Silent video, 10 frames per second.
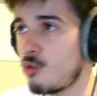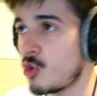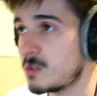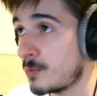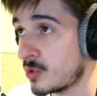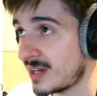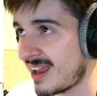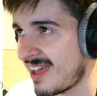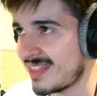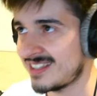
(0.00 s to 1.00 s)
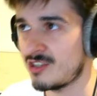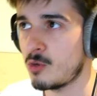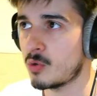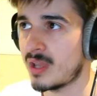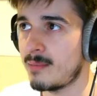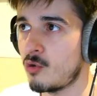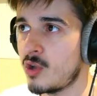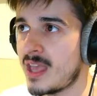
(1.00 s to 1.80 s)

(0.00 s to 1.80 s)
no es por nada, sino porque voy